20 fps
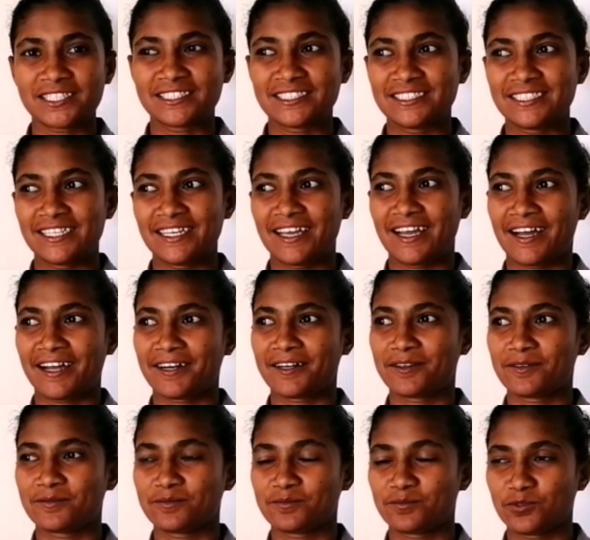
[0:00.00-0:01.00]
লাগতেছে
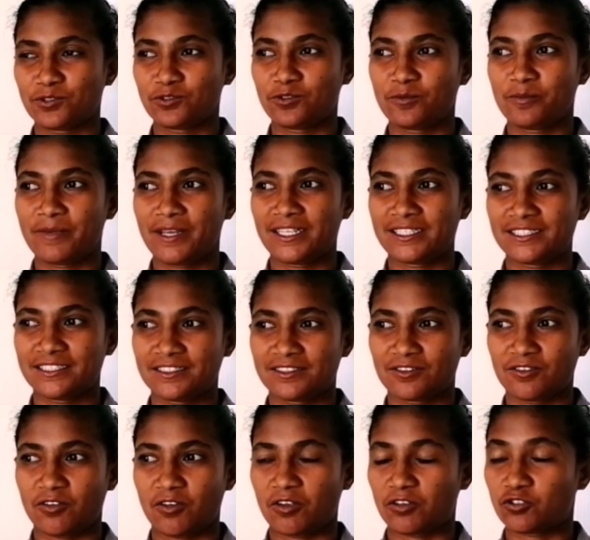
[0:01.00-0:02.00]
আর প্রথম ম্যাচ
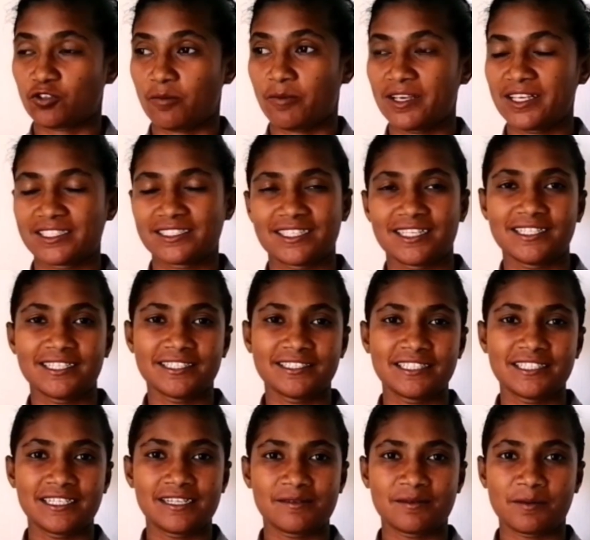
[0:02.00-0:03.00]
সবাই
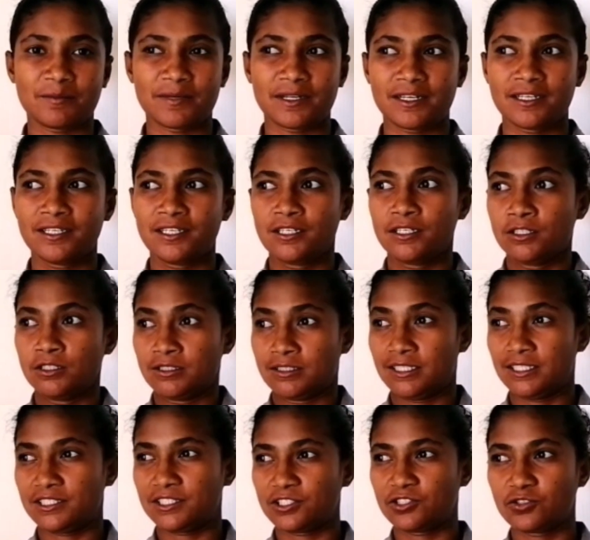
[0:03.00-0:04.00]
এক্সাইটেড ছিলাম আমরা
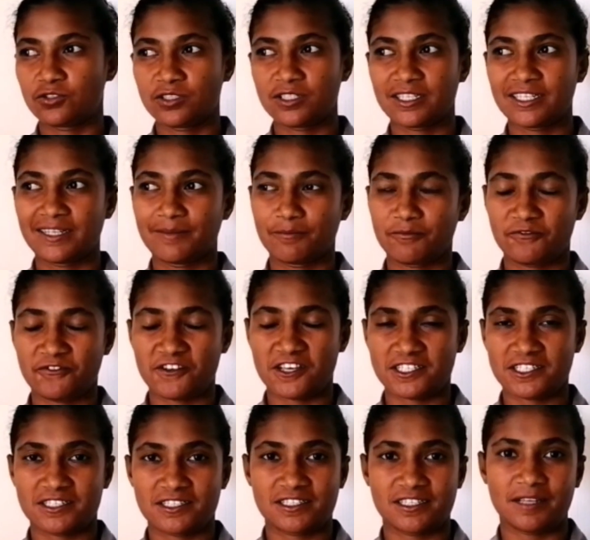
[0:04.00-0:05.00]
দেশের জন্য
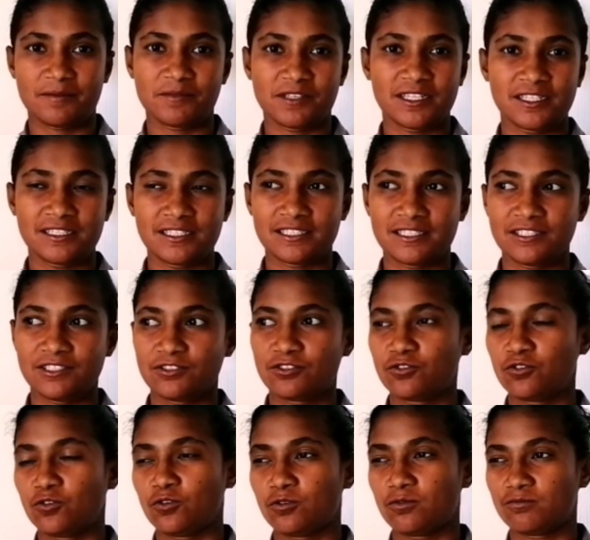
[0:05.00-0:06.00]
ফার্স্ট টাইম খেলতেছি
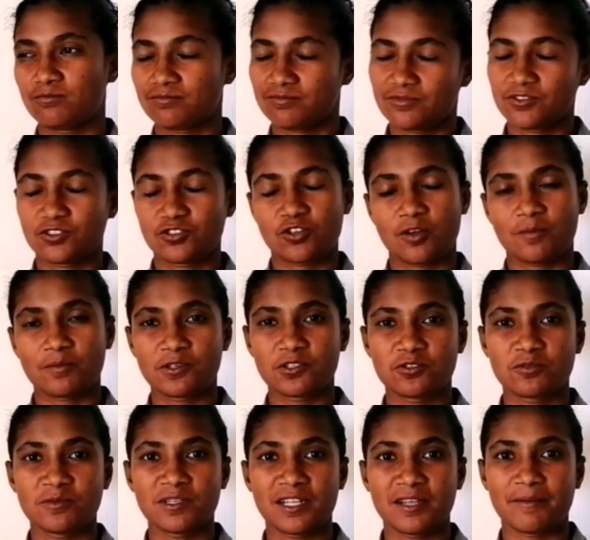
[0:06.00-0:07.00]
তো
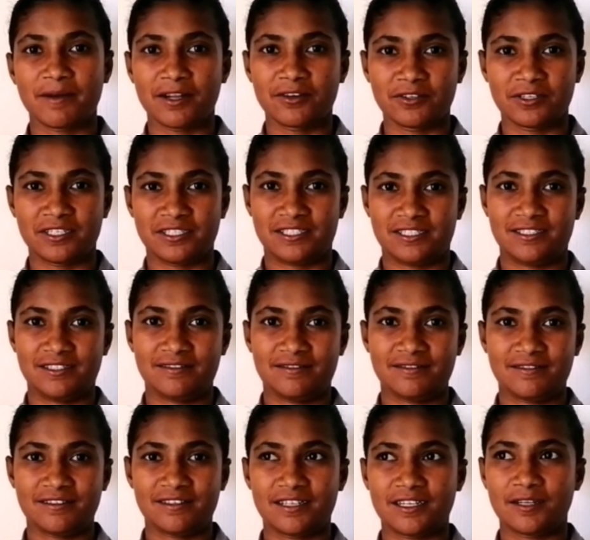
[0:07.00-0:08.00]
সবকিছু মিলাই ভালো গেছে
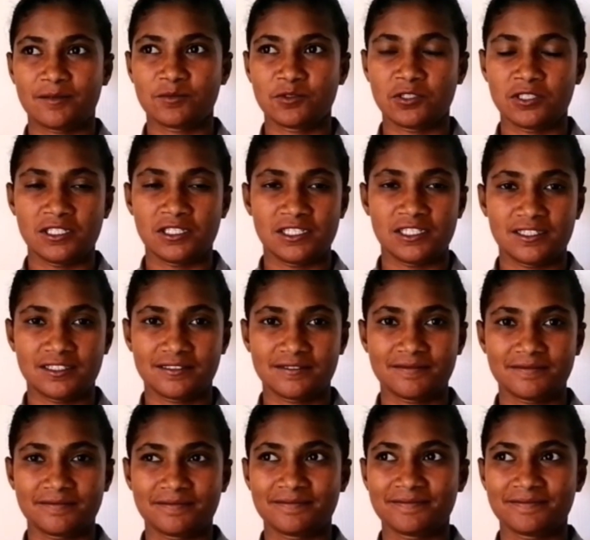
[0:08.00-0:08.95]
আলহামদুলিল্লাহ